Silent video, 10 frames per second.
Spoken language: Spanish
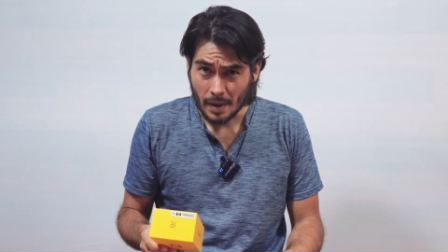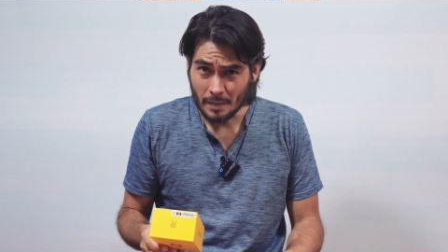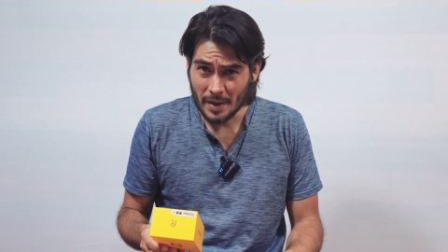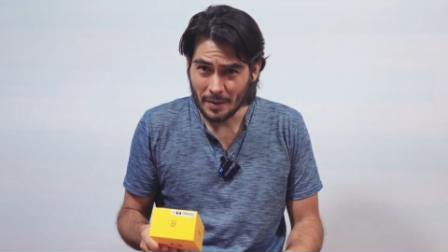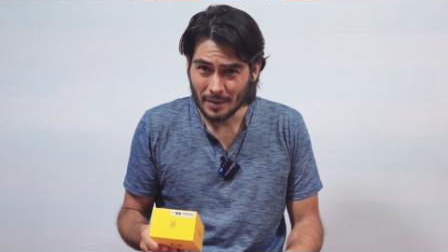
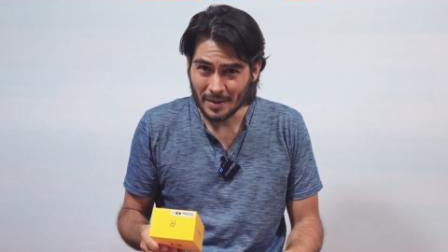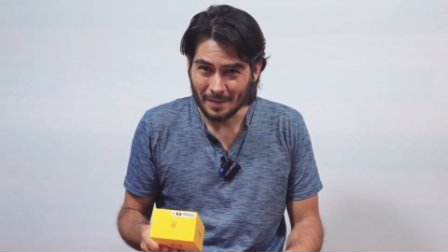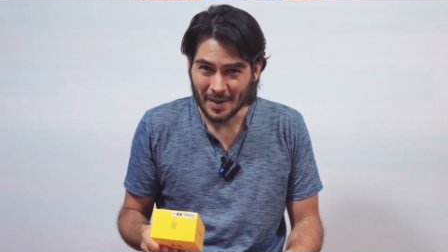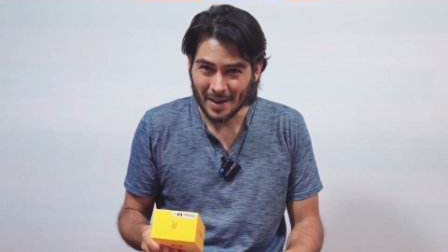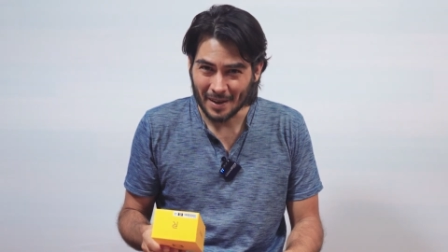Amigos,
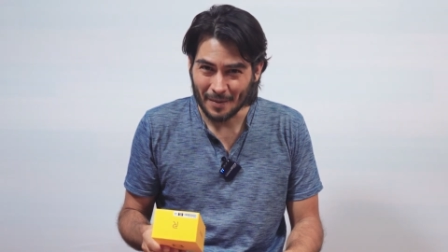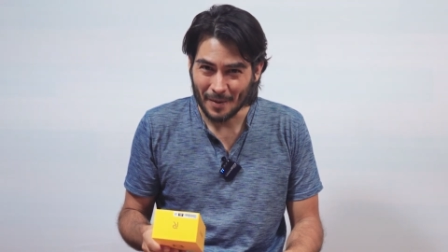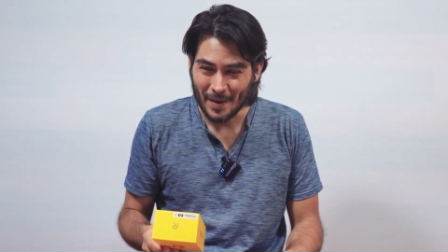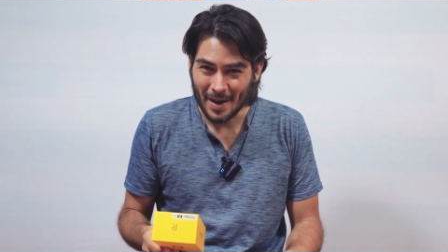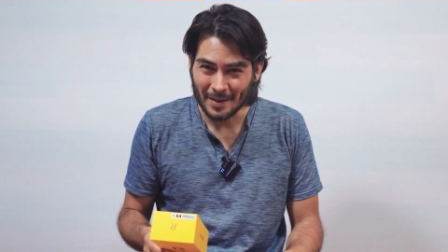amigas,
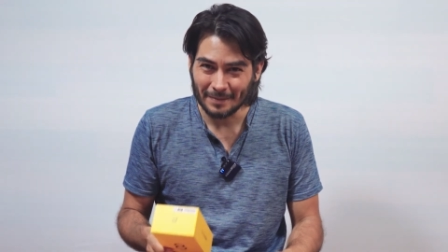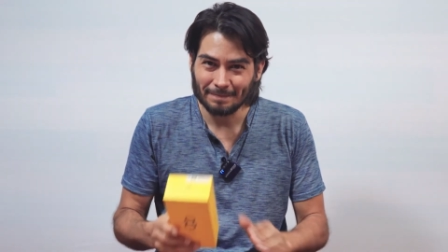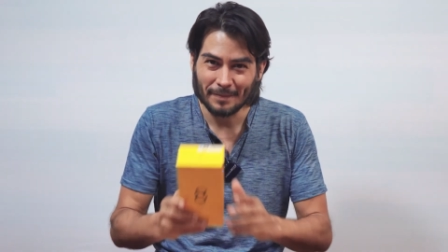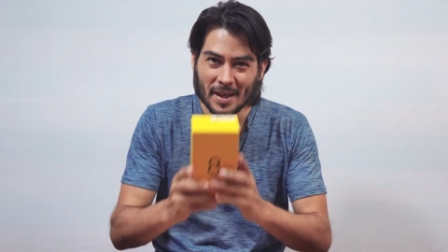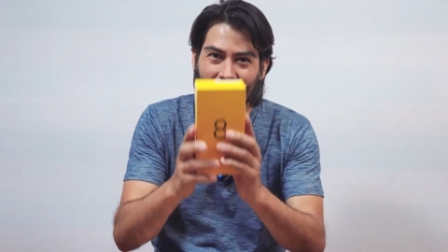¿cómo van?
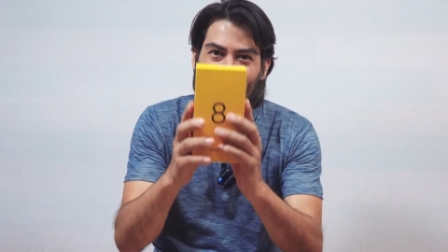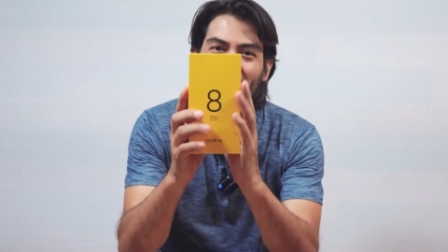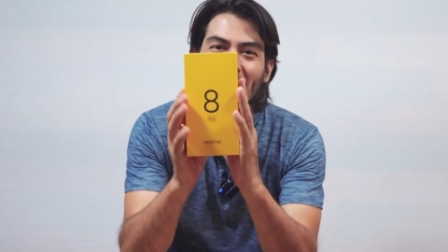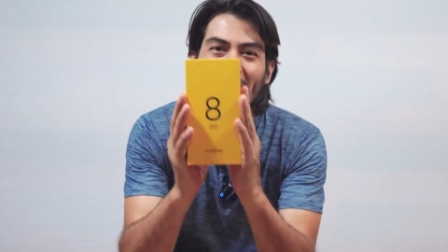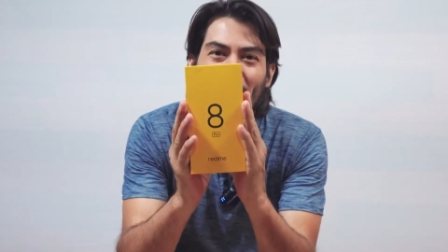Miren
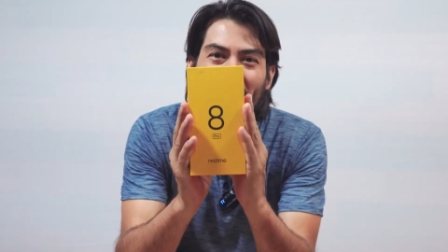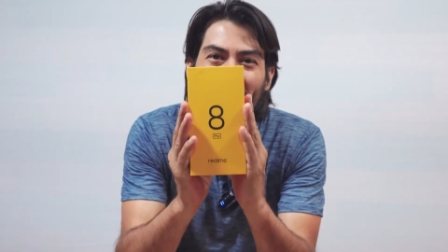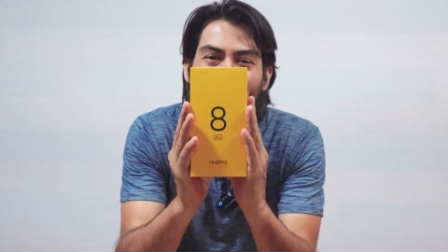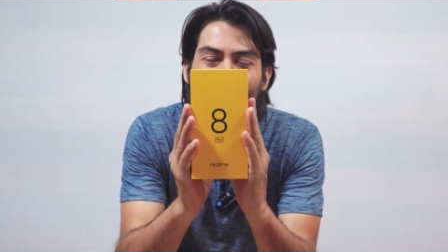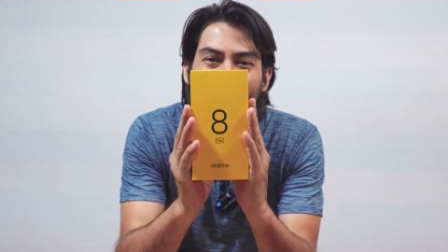lo que tengo
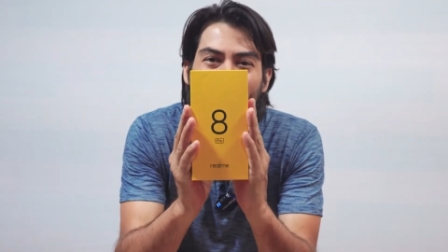acá.